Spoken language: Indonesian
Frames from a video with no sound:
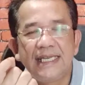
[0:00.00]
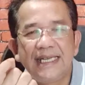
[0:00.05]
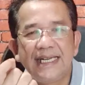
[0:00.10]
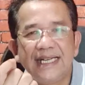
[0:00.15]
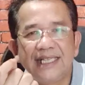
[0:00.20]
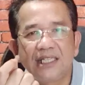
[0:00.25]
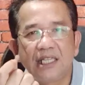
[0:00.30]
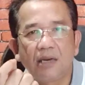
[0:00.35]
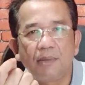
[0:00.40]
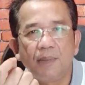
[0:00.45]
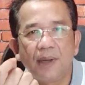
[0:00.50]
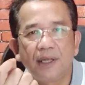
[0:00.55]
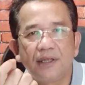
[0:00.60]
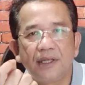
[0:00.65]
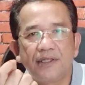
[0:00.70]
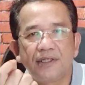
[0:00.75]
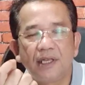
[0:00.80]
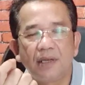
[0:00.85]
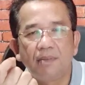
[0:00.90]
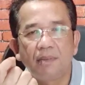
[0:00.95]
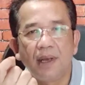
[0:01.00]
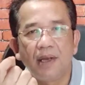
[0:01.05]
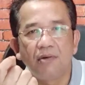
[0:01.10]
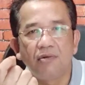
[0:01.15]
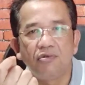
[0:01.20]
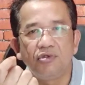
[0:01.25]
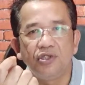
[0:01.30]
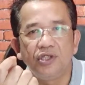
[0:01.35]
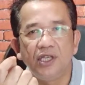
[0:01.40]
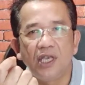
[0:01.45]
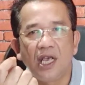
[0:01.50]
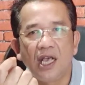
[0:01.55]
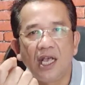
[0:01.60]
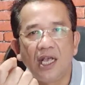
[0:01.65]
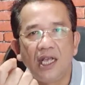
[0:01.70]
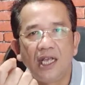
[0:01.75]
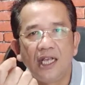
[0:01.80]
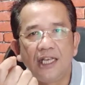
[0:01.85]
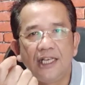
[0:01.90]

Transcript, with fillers: keterbatasan manusia.